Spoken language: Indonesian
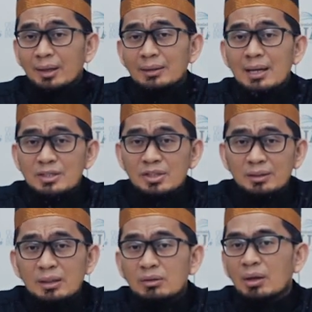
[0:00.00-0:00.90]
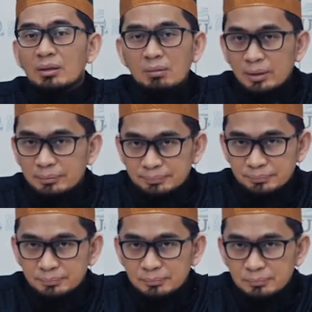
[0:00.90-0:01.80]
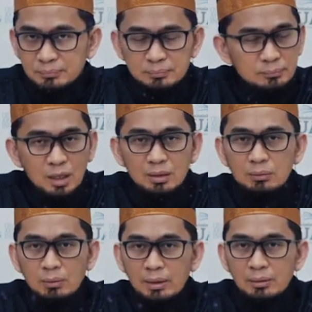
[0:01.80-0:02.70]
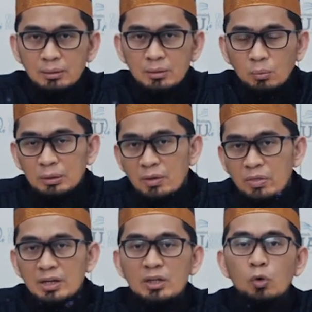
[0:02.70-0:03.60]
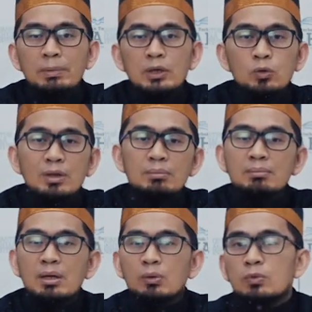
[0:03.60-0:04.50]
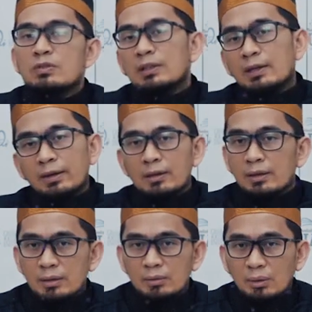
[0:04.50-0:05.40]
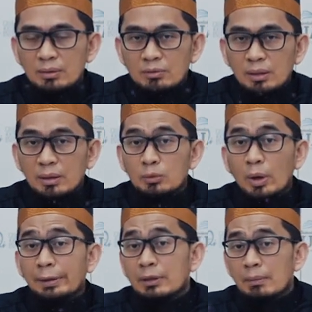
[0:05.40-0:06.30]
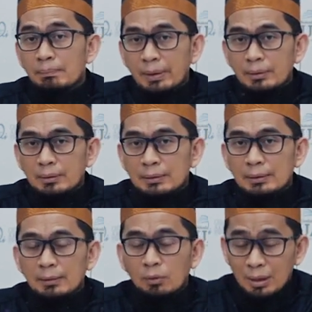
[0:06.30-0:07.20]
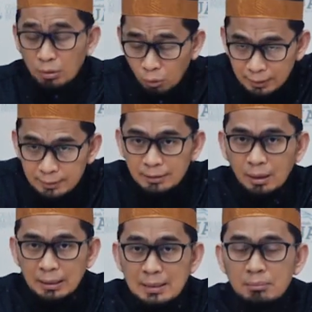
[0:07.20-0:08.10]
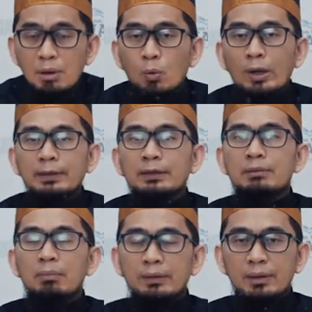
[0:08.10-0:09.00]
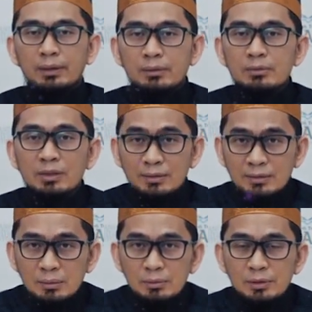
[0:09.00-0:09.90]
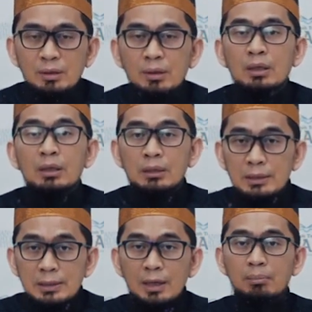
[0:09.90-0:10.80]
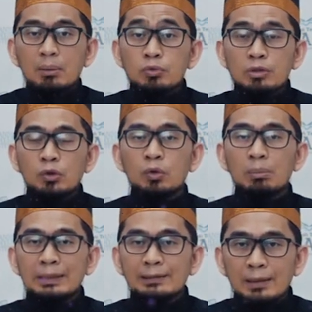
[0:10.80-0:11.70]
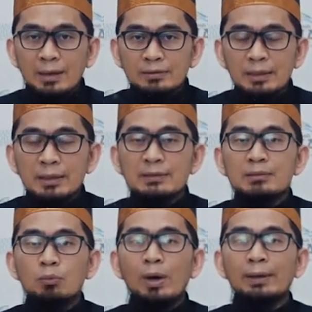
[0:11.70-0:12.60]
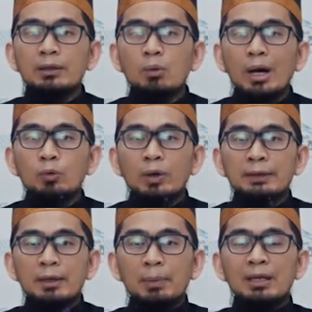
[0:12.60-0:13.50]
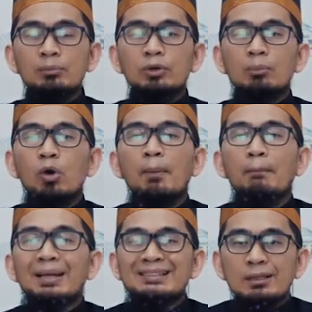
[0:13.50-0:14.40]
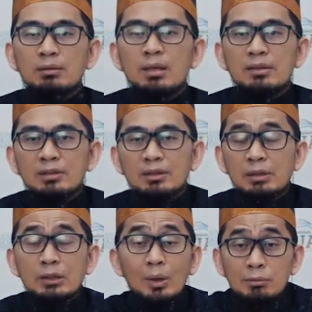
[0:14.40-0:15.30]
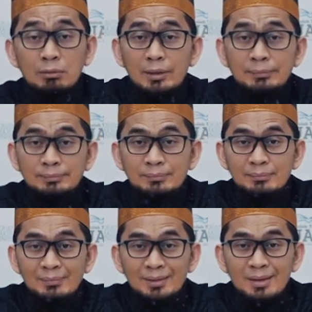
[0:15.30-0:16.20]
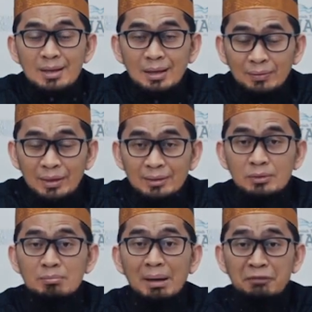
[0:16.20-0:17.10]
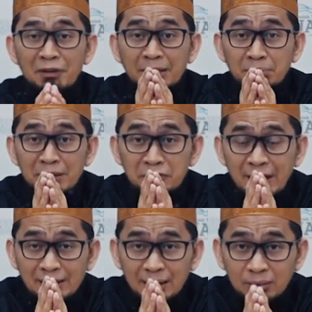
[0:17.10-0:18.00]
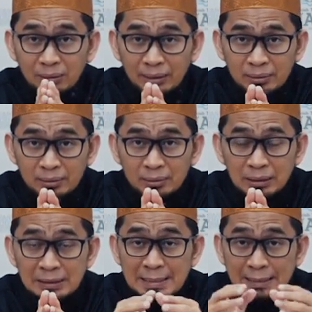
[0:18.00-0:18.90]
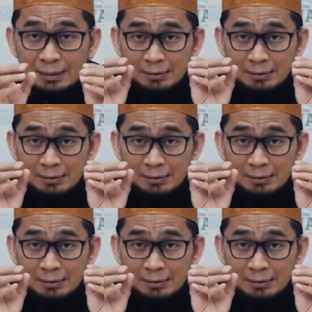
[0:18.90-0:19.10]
yang sangat dahsyat yaitu Al-Qur'an. Al-Qur'an, walladzina yu'minuna bima unzila ilaih. Quran surah kedua ayat keempat. Dan orang-orang yang ingin menguatkan imannya itu salah satunya dia berusaha untuk berinteraksi dengan semua yang diwahyukan kepadamu ya Muhammad sallallahu alaihi wasallam yaitu Al-Qur'an. Karena itu manfaat-manfaat Al-Quran itu ketika